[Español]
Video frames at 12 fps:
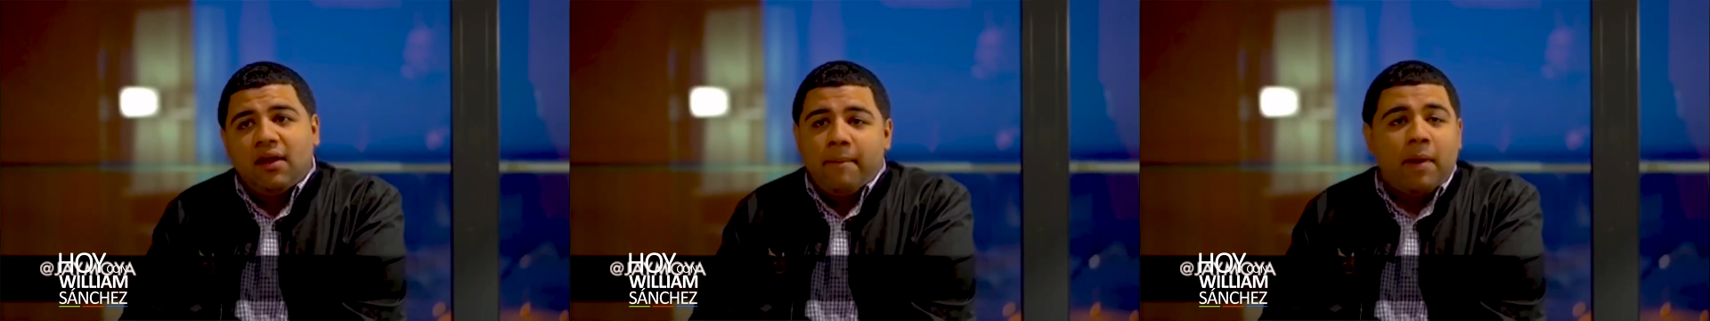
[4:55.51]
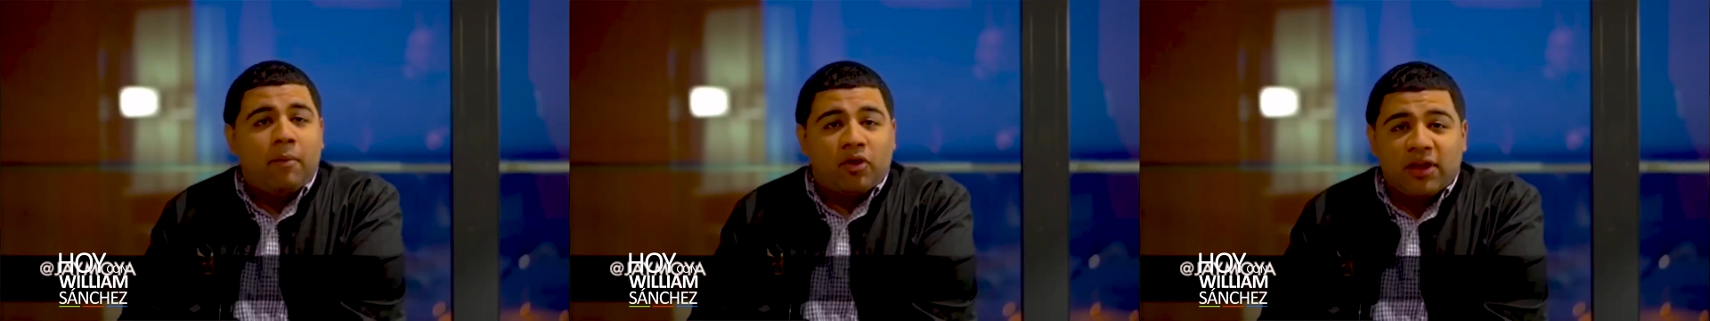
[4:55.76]

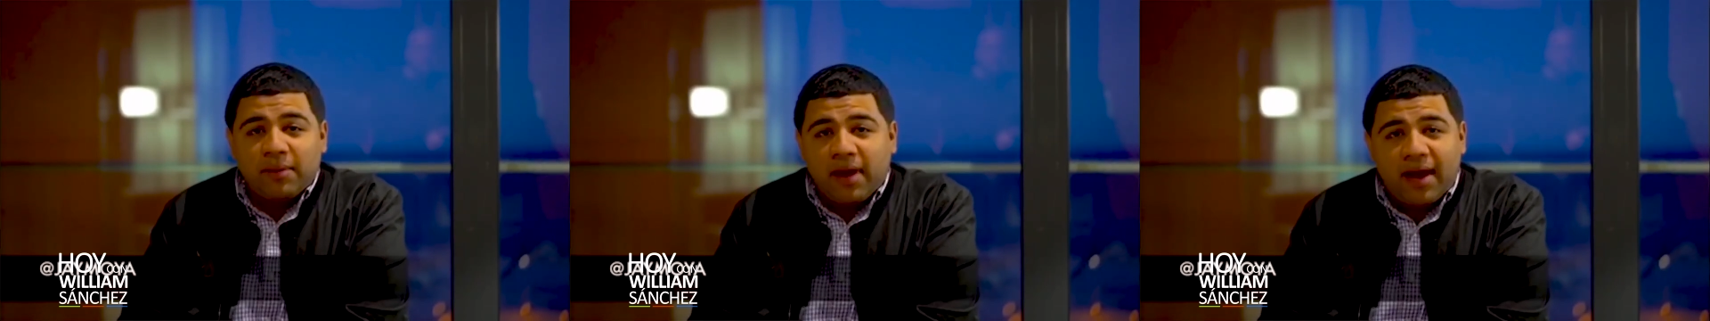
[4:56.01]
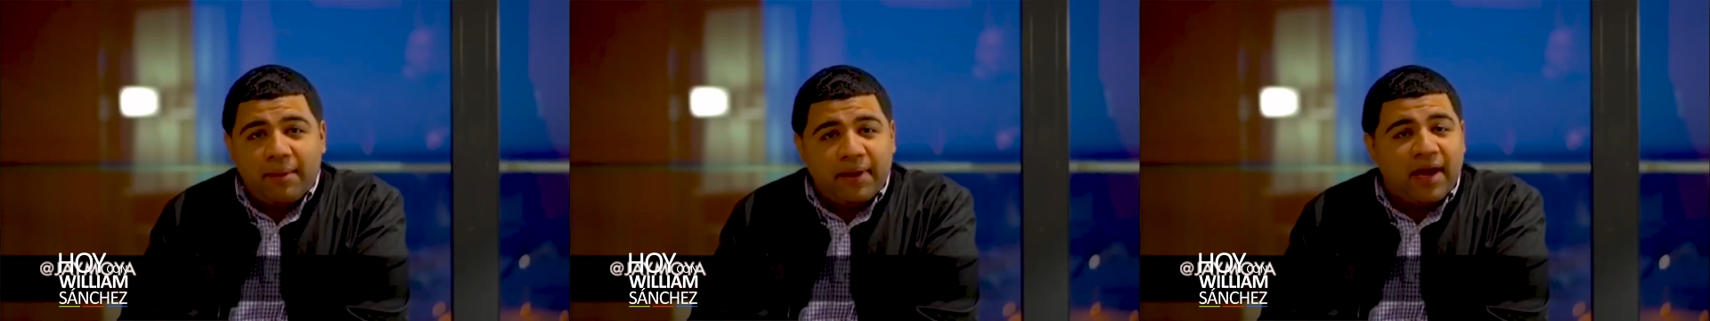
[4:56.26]
Me
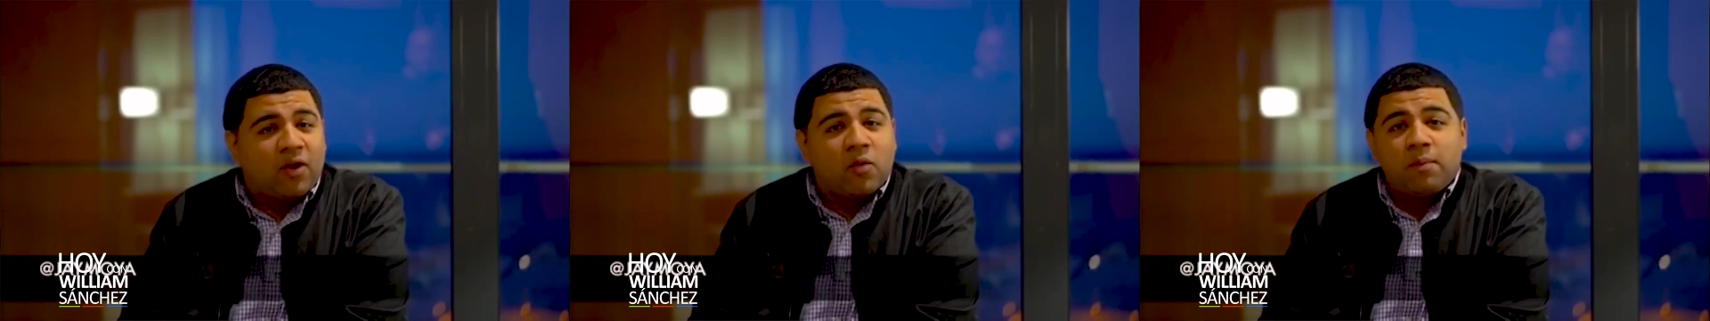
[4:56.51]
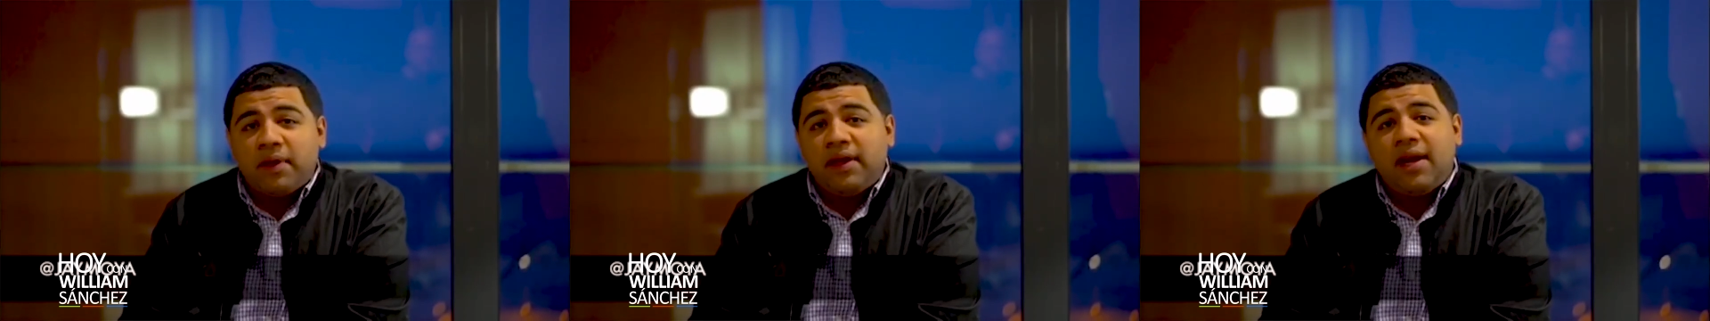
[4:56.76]
motivas a mí a
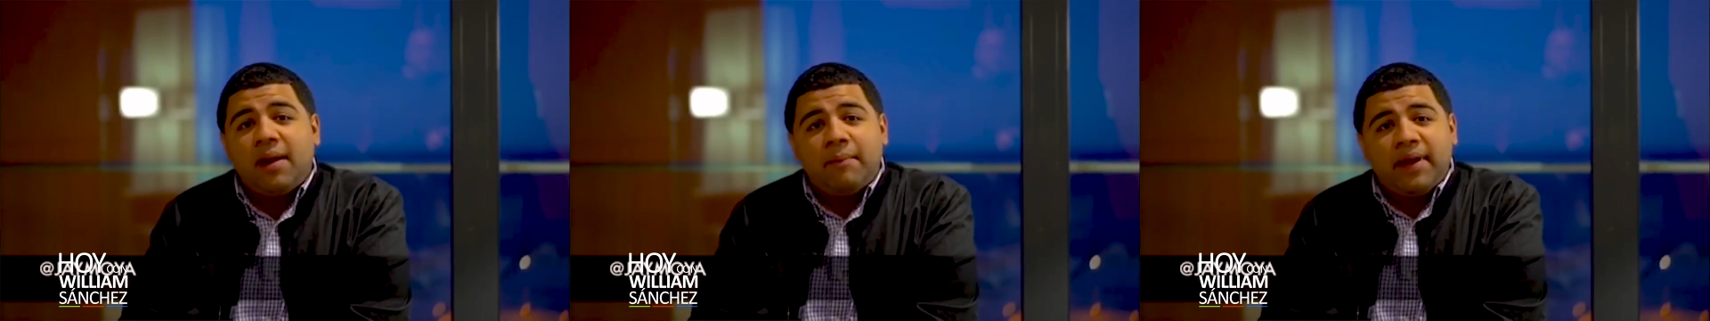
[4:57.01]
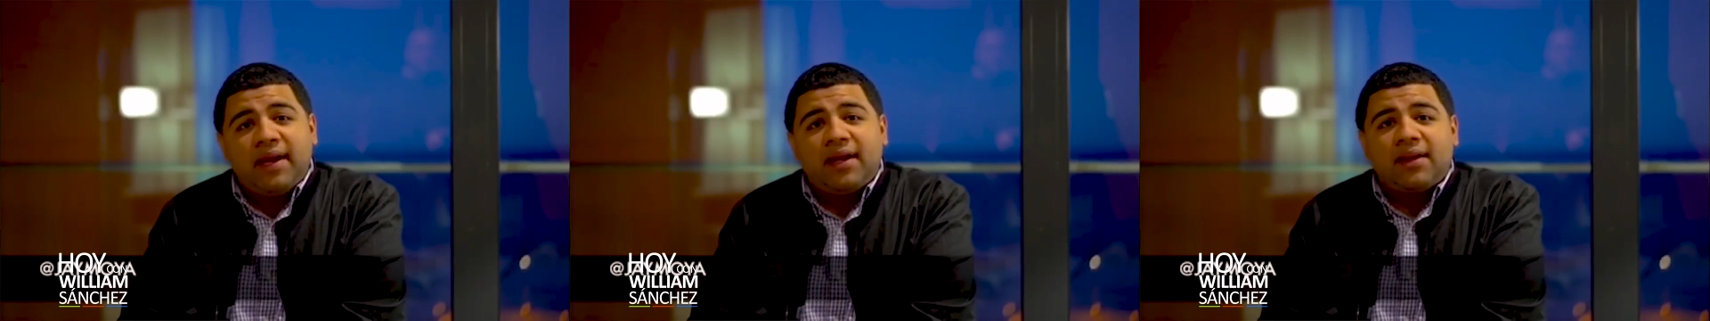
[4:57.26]
cumplir la
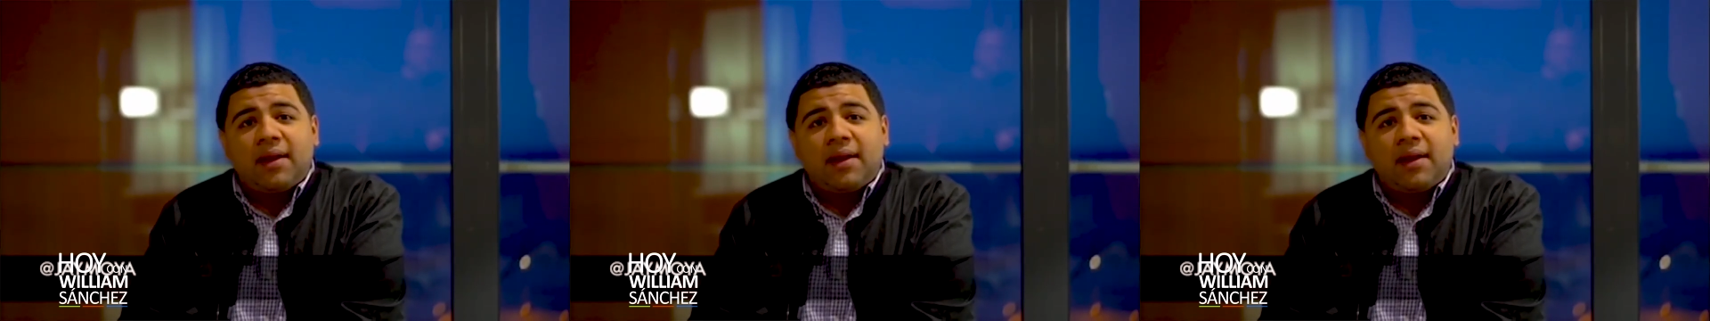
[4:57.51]
mía